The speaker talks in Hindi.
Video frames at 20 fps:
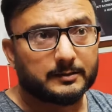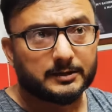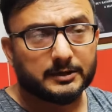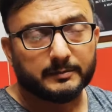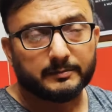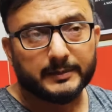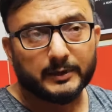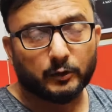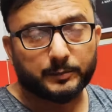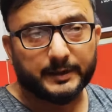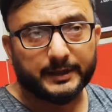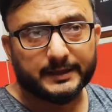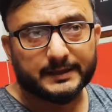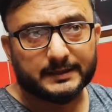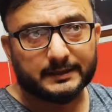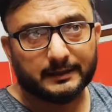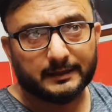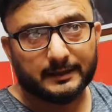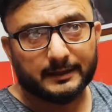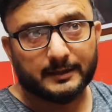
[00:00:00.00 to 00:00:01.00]
जब मैं
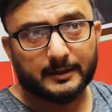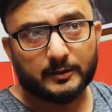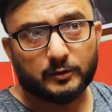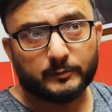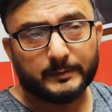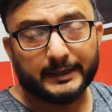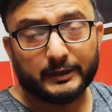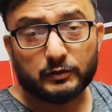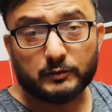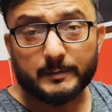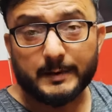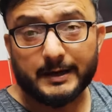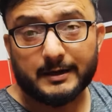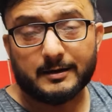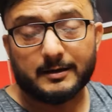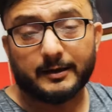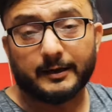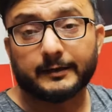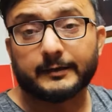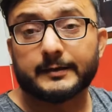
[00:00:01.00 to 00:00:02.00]
ऑप्टिक्स कर रहा था तो मेरी उसमें
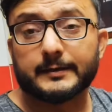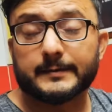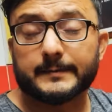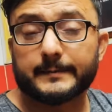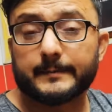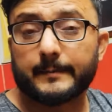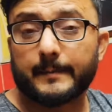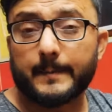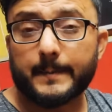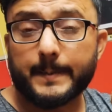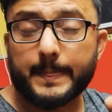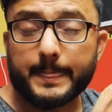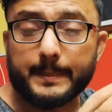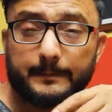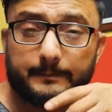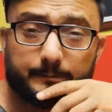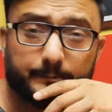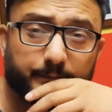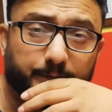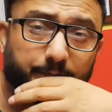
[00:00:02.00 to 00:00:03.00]
बैक आ गई थी
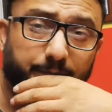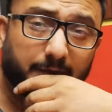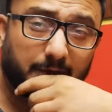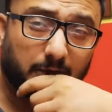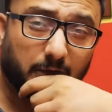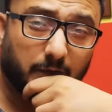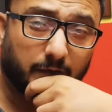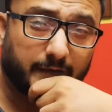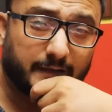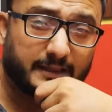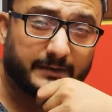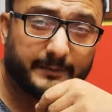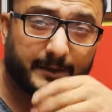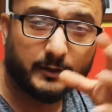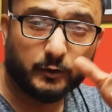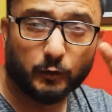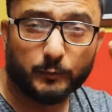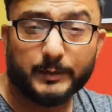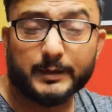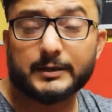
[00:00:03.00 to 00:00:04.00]
और वैसे
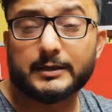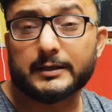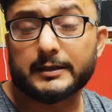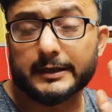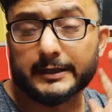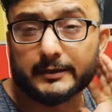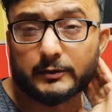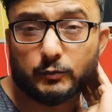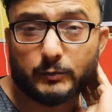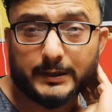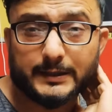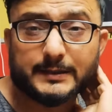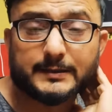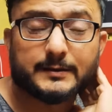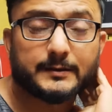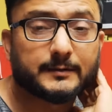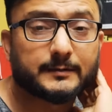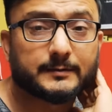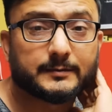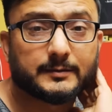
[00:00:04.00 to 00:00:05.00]
मैं टॉपर था टेंथ ट्वेल्थ
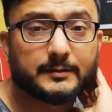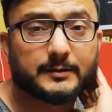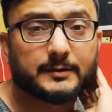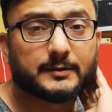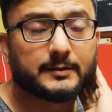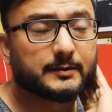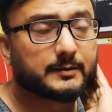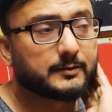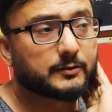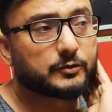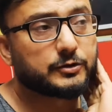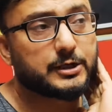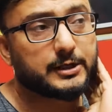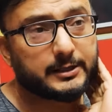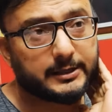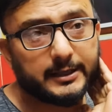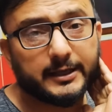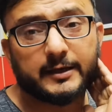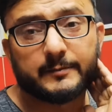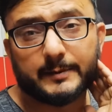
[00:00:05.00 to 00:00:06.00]
का तो
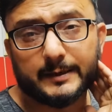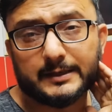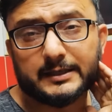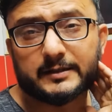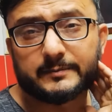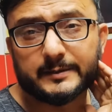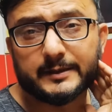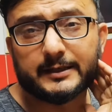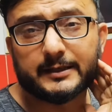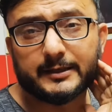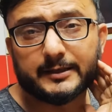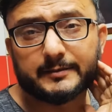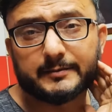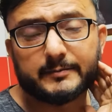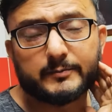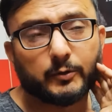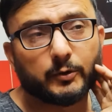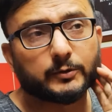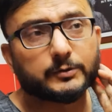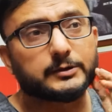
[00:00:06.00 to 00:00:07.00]
झटके की बात थी मेरे लिए भी
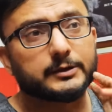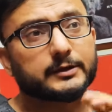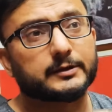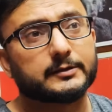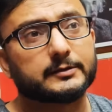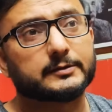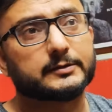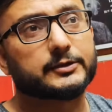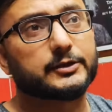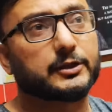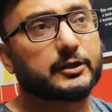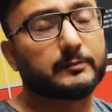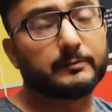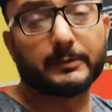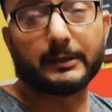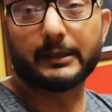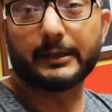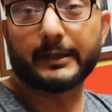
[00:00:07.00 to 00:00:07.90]
बहुत ज़्यादा शर्म भी